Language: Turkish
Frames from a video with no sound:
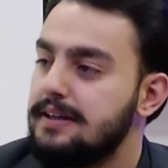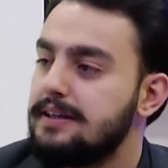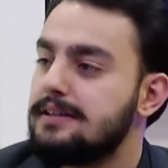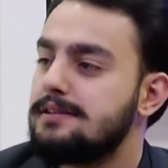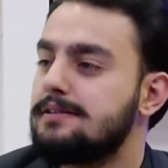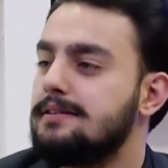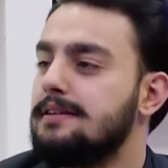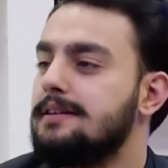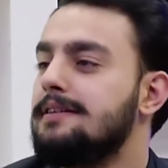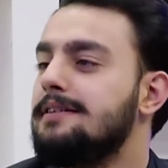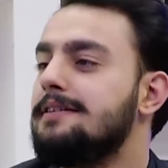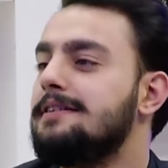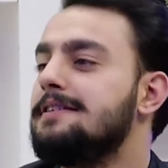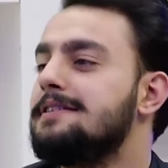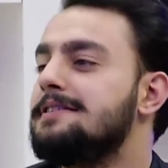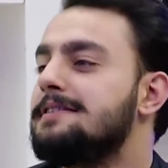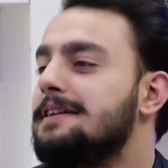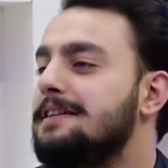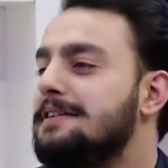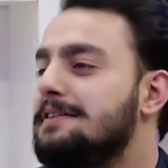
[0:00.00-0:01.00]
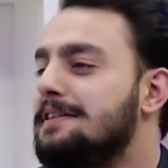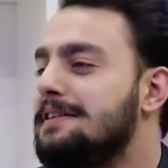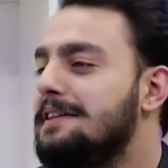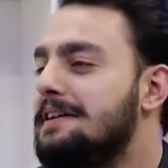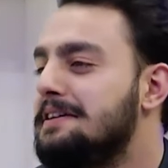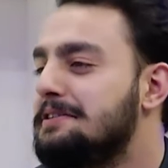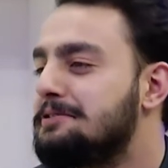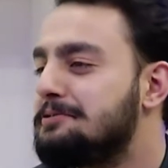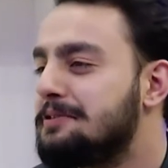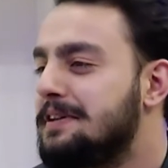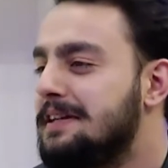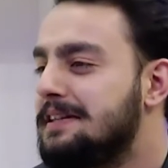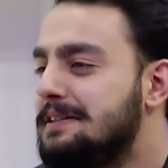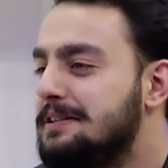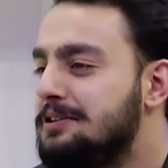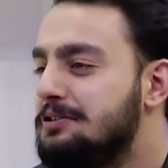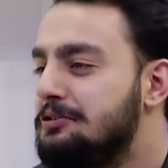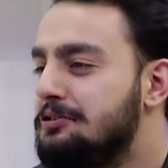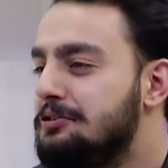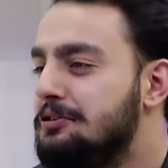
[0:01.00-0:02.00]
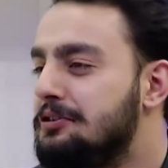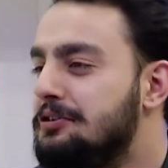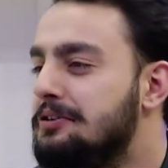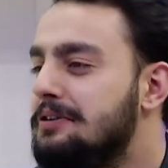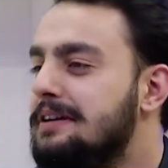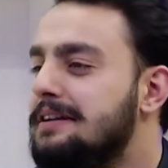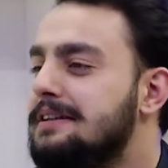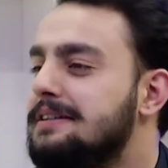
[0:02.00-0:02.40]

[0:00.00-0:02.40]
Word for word: İşte salatalar tüketiliyor,